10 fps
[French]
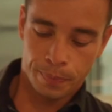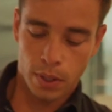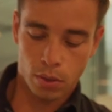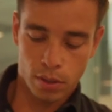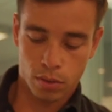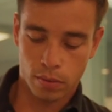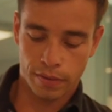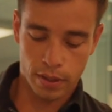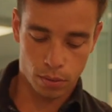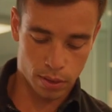Alors là, ce qu'on va
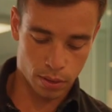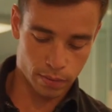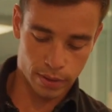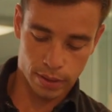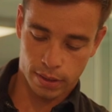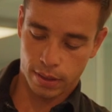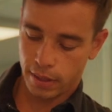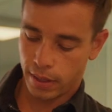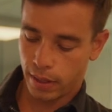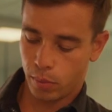faire, donc, c'est qu'on va
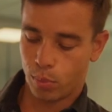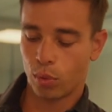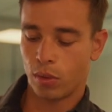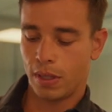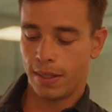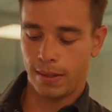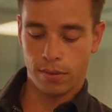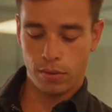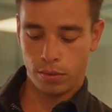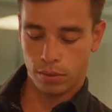s'installer pour
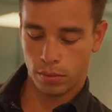l'interview.